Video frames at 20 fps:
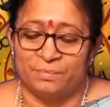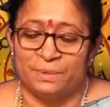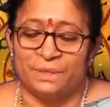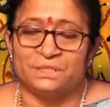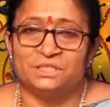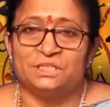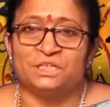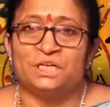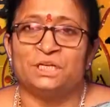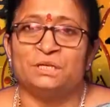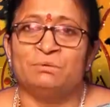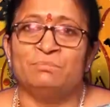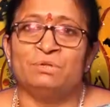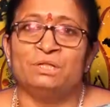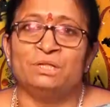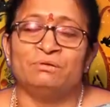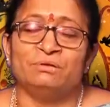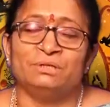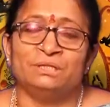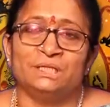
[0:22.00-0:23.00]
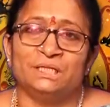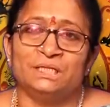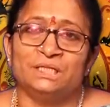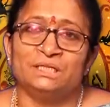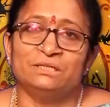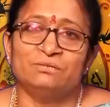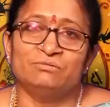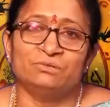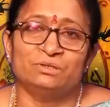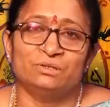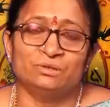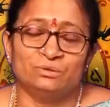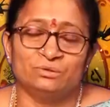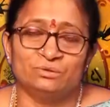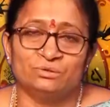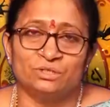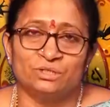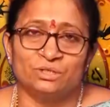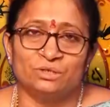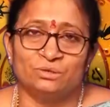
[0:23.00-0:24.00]
పద్దెనిమిదవ తేదీ
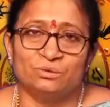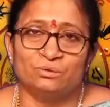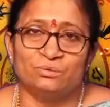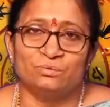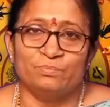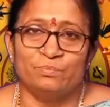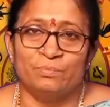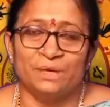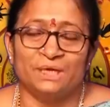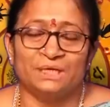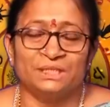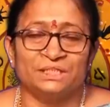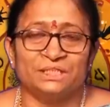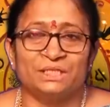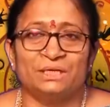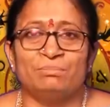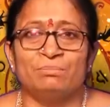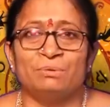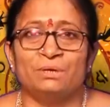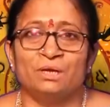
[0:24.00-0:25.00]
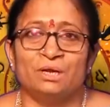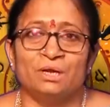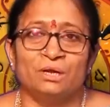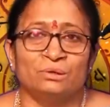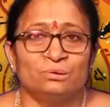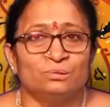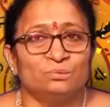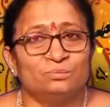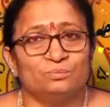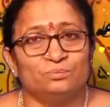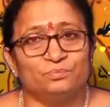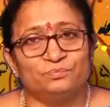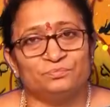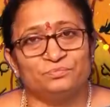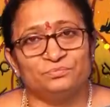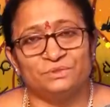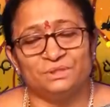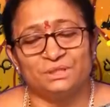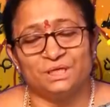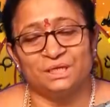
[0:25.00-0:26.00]
వరకు జరుగు పక్ష ఫలాలు
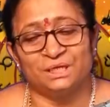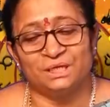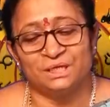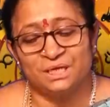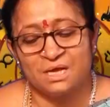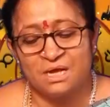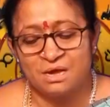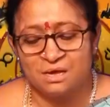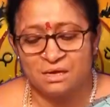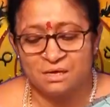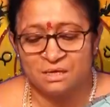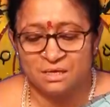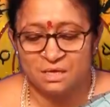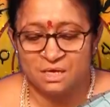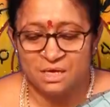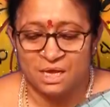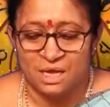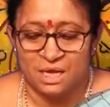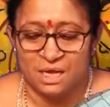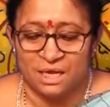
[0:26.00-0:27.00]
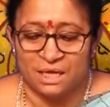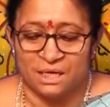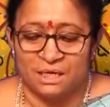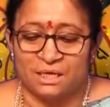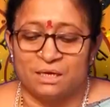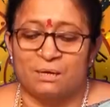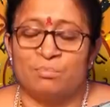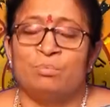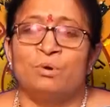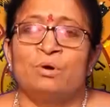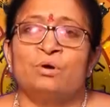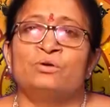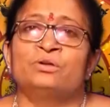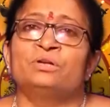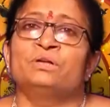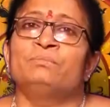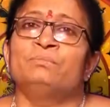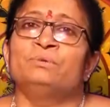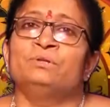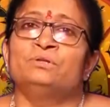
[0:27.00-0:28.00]
అనగా ఇక్కడ
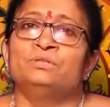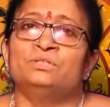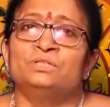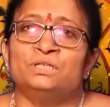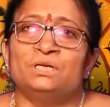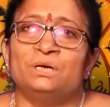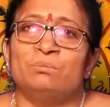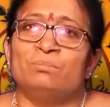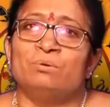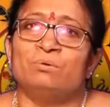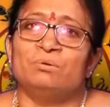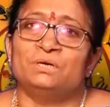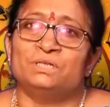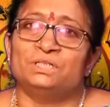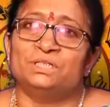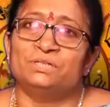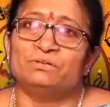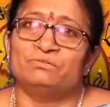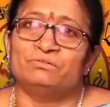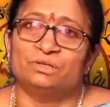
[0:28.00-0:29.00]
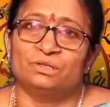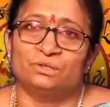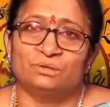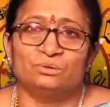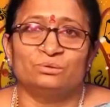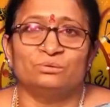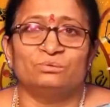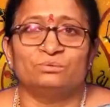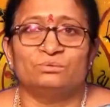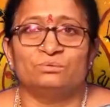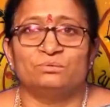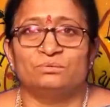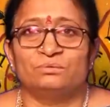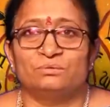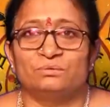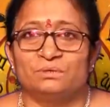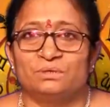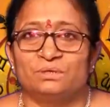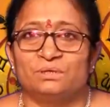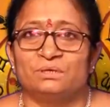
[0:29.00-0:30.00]
పౌర్ణమి నుంచి అమావాస్య వరకు
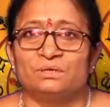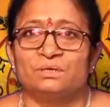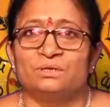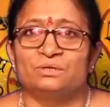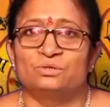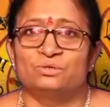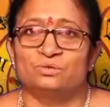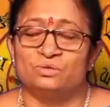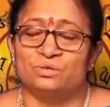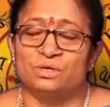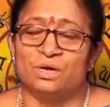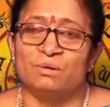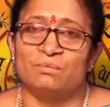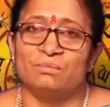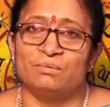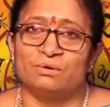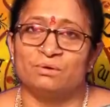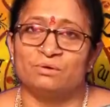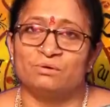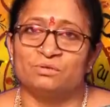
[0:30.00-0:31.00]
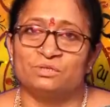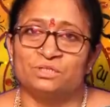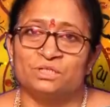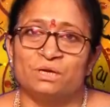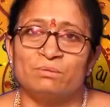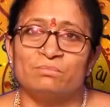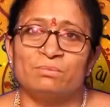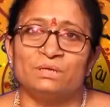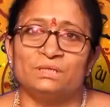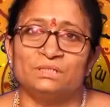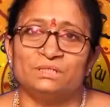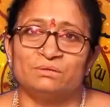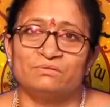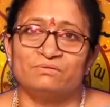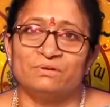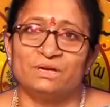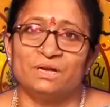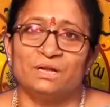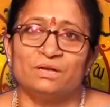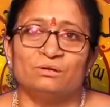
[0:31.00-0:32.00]
శుక్ల కృష్ణపక్ష
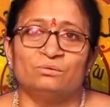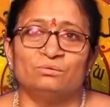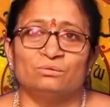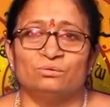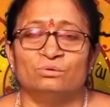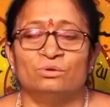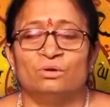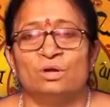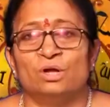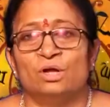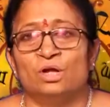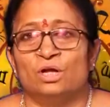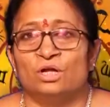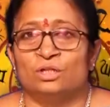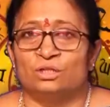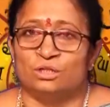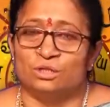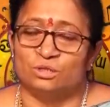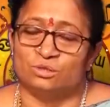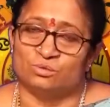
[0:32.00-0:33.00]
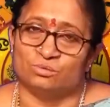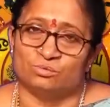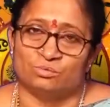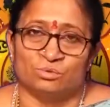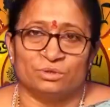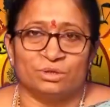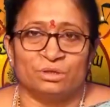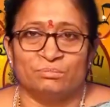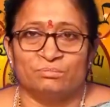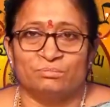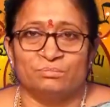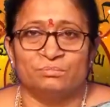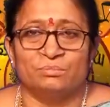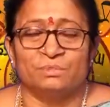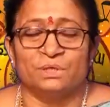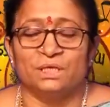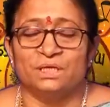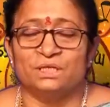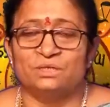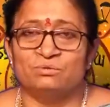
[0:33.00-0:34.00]
ఫలాలు తెలుసుకుందాం
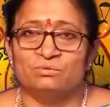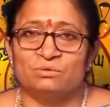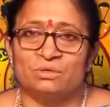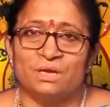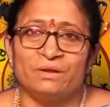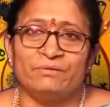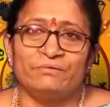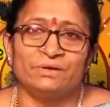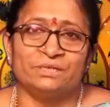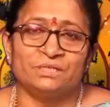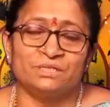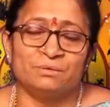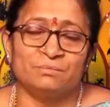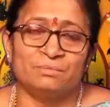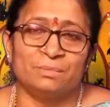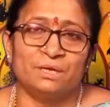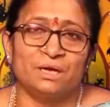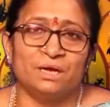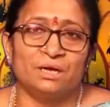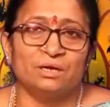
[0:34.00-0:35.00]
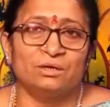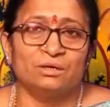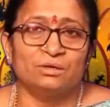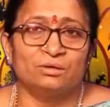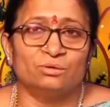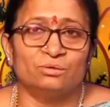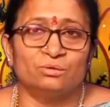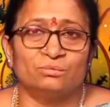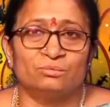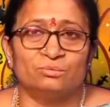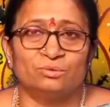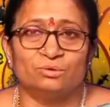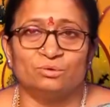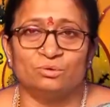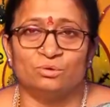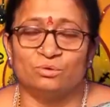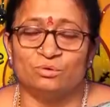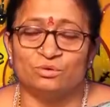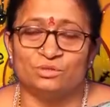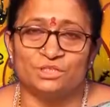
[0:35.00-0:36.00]
ఈ శుక్లపక్ష ఫలాలలో ముందు
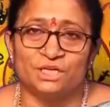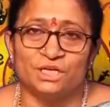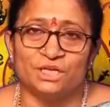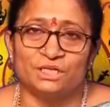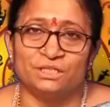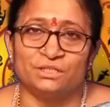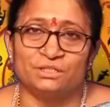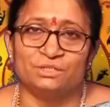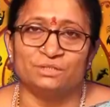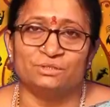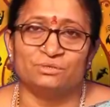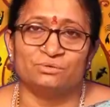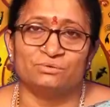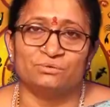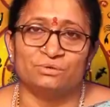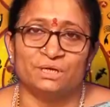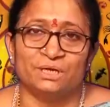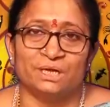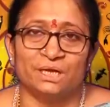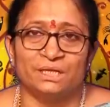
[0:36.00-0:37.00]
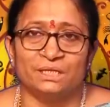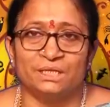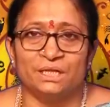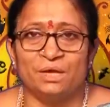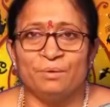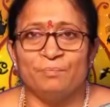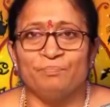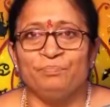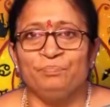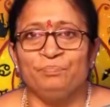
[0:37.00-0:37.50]
గోచారం తీసుకున్నట్లయితే